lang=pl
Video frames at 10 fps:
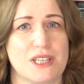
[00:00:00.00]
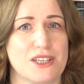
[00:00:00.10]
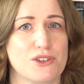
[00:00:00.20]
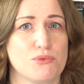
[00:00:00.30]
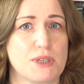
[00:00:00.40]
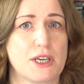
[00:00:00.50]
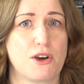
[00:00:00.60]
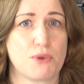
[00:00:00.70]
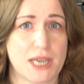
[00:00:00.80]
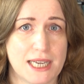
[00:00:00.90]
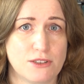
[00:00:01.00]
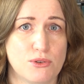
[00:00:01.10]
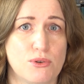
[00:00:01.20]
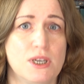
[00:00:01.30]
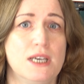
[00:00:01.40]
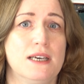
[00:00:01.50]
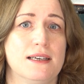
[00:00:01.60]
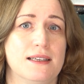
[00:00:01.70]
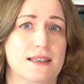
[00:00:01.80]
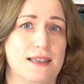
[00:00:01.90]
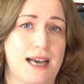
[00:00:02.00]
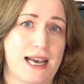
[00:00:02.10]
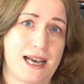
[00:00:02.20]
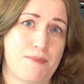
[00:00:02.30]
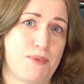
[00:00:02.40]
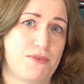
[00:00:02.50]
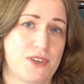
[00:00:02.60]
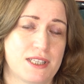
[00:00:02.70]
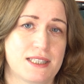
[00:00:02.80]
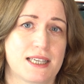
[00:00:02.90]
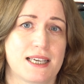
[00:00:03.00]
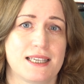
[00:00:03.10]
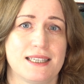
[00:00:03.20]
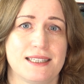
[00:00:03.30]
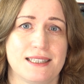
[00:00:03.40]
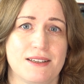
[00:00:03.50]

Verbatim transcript: udanego długiego weekendu, e, a po więcej